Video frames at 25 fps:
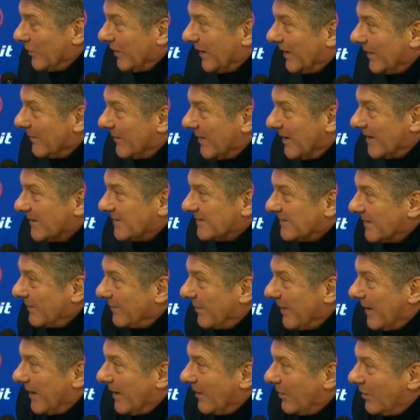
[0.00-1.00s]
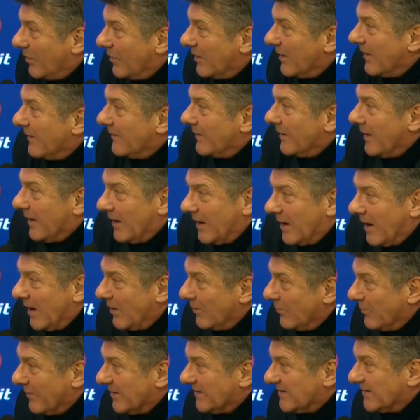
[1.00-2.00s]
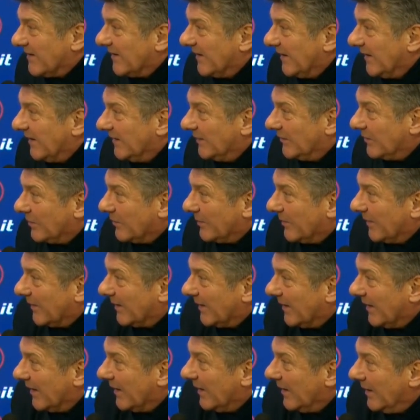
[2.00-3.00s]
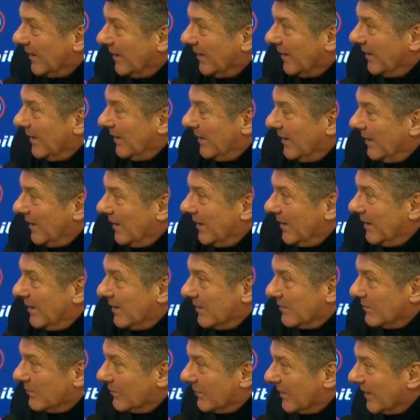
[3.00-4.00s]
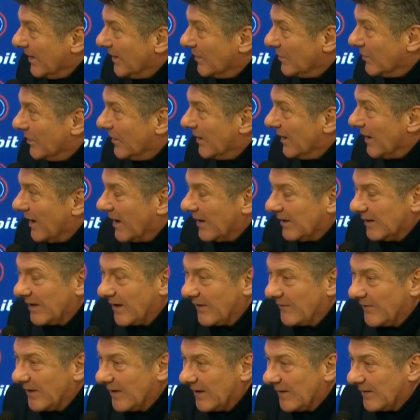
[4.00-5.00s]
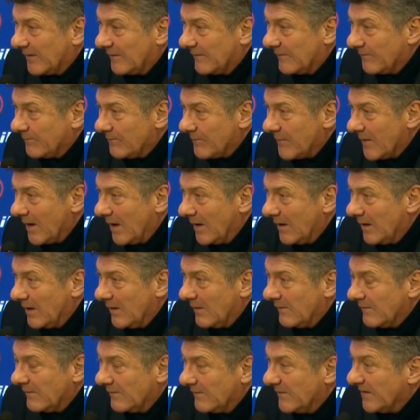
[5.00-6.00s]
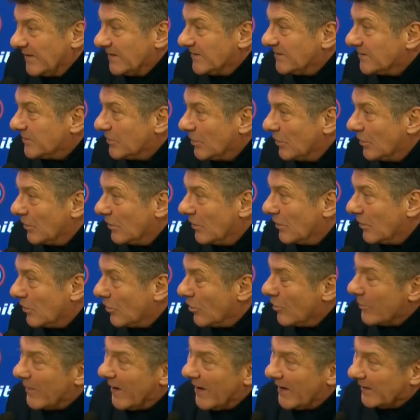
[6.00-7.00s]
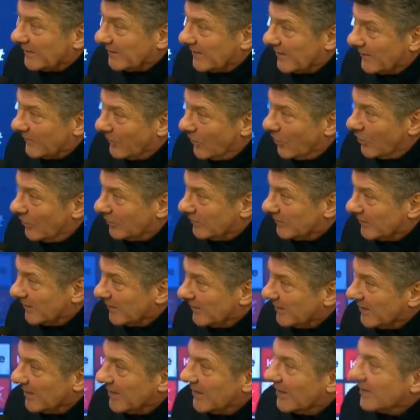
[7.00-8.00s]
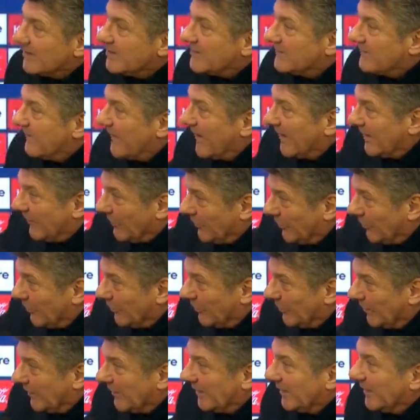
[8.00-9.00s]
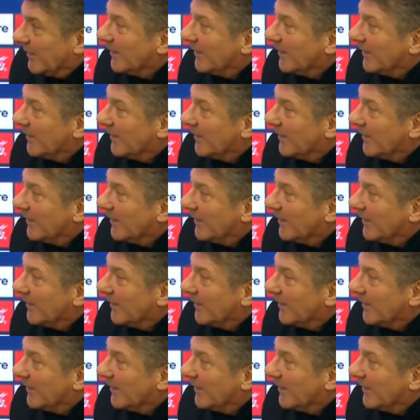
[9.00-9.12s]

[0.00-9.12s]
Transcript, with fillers: mezza palla gol l'hanno messa dentro perché eh, non credo che, di aver visto come altre volte delle svarioni,